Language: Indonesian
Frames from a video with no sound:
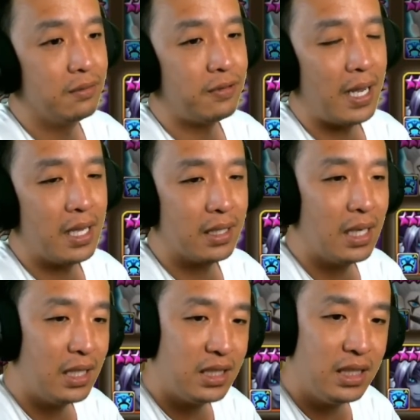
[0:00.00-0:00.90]

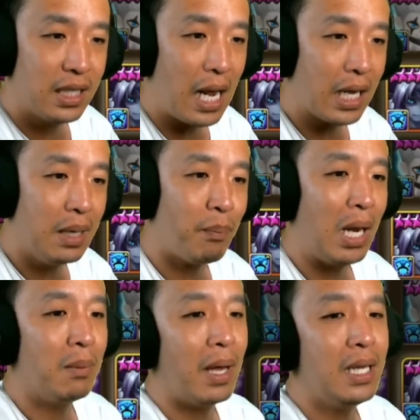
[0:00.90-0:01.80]
Fire-nya di sini Raki
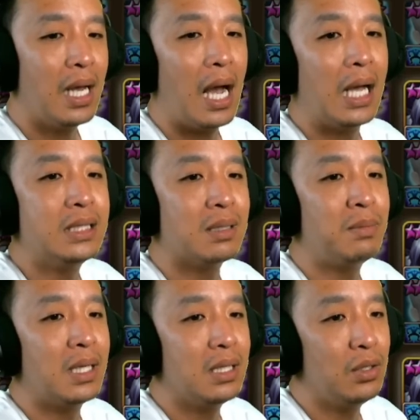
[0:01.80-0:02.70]
paling-paling yang ngancem
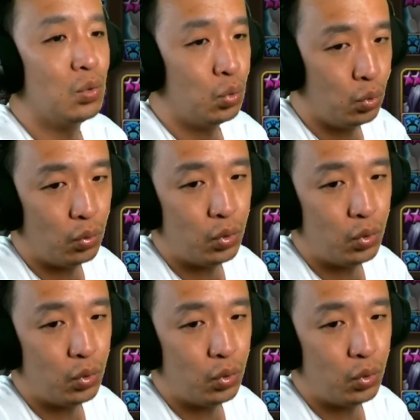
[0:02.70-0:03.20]
nanti Lulu